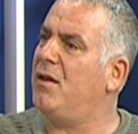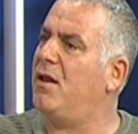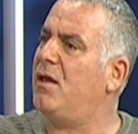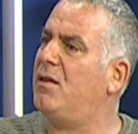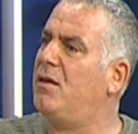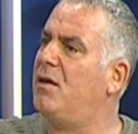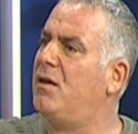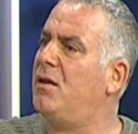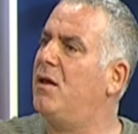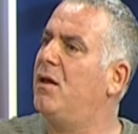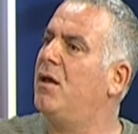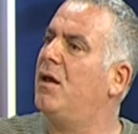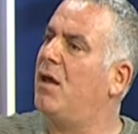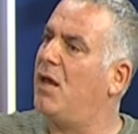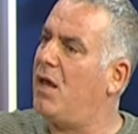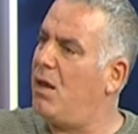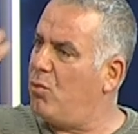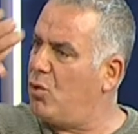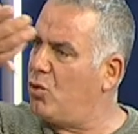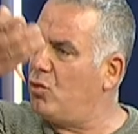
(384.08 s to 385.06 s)
nedir?
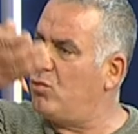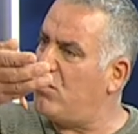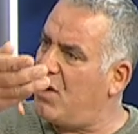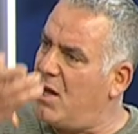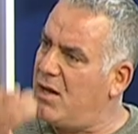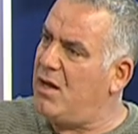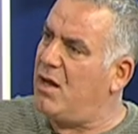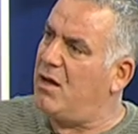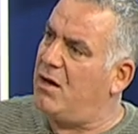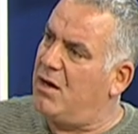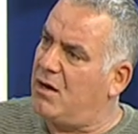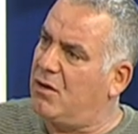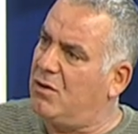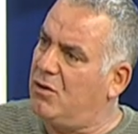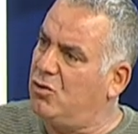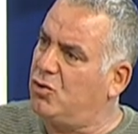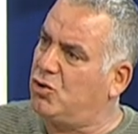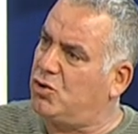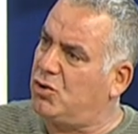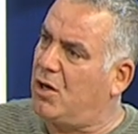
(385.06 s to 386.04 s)
Hem onun
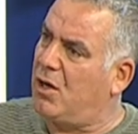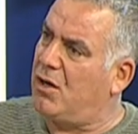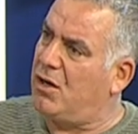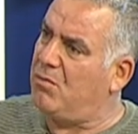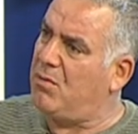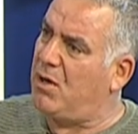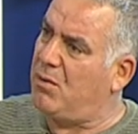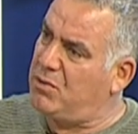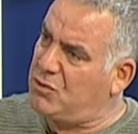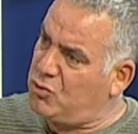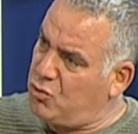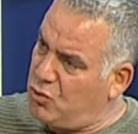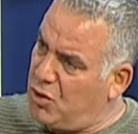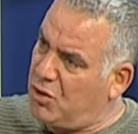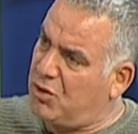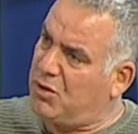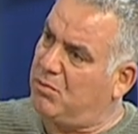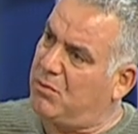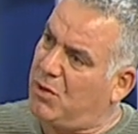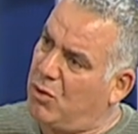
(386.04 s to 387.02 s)
maliyetlerini düşürelim hem biz
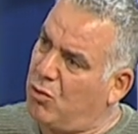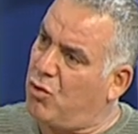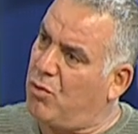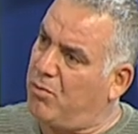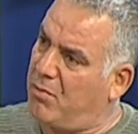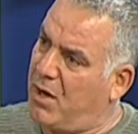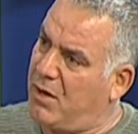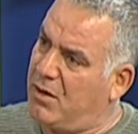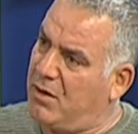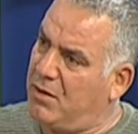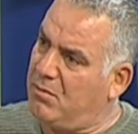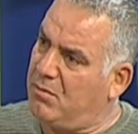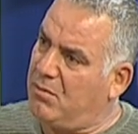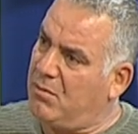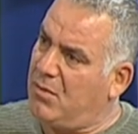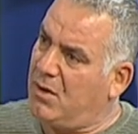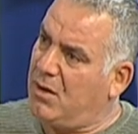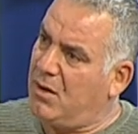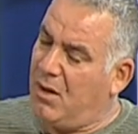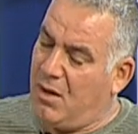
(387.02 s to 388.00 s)
üretimden kopmayalım
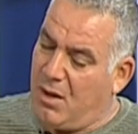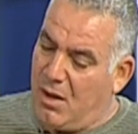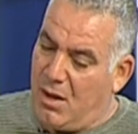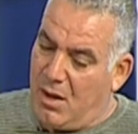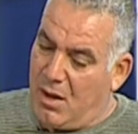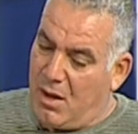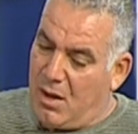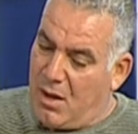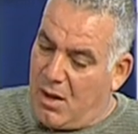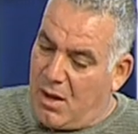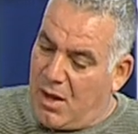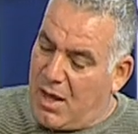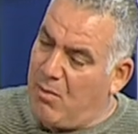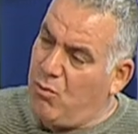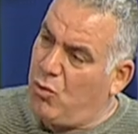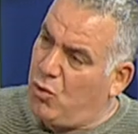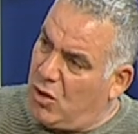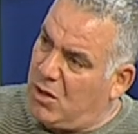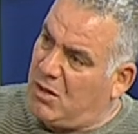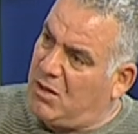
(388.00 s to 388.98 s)

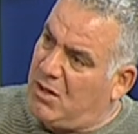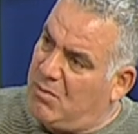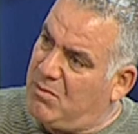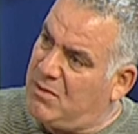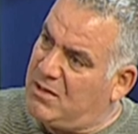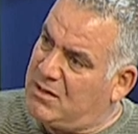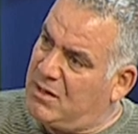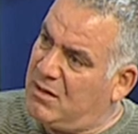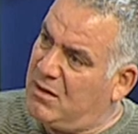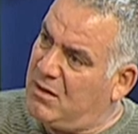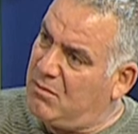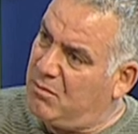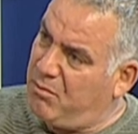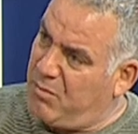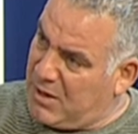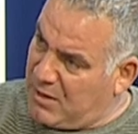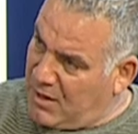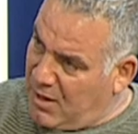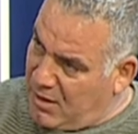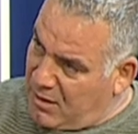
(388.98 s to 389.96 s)
hem ürettiğimizin
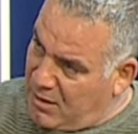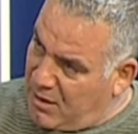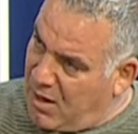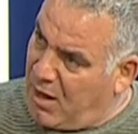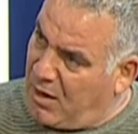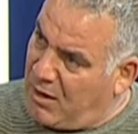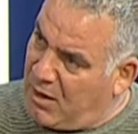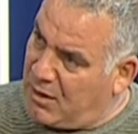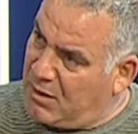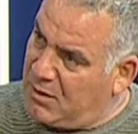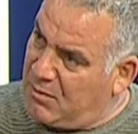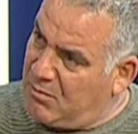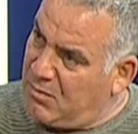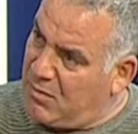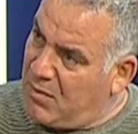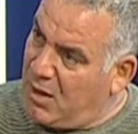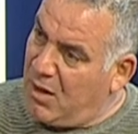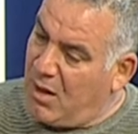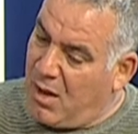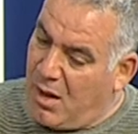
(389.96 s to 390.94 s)
bedelini alalım.
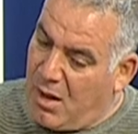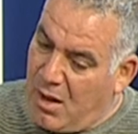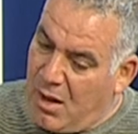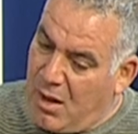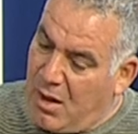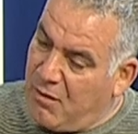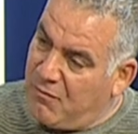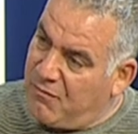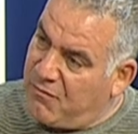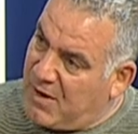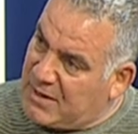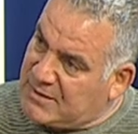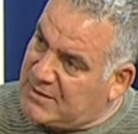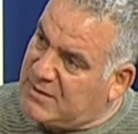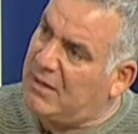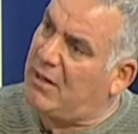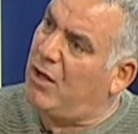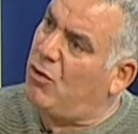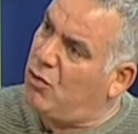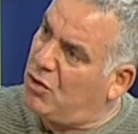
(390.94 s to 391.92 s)

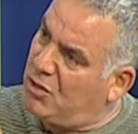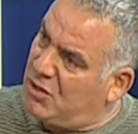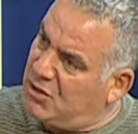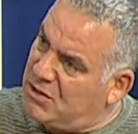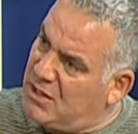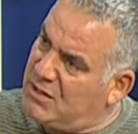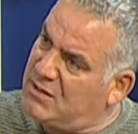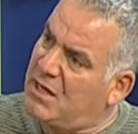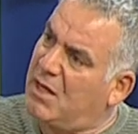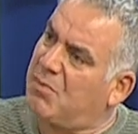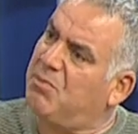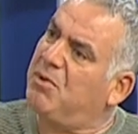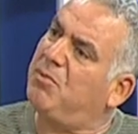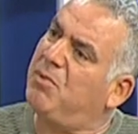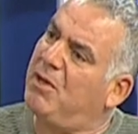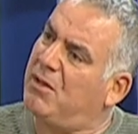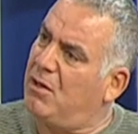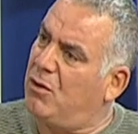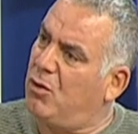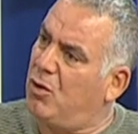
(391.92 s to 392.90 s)
Fazla da üreteceksek bir
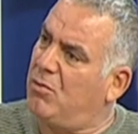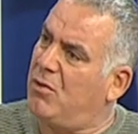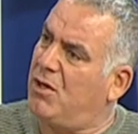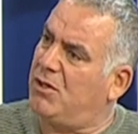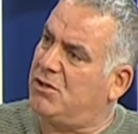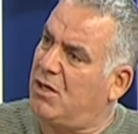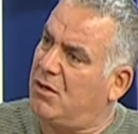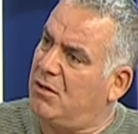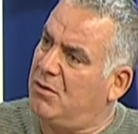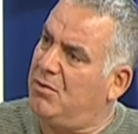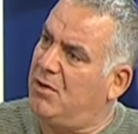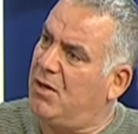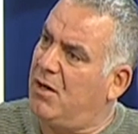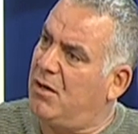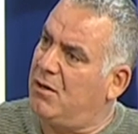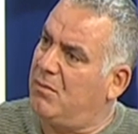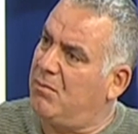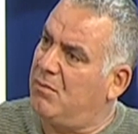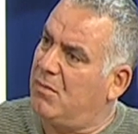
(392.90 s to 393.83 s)
bedeli olmayacağını bilelim.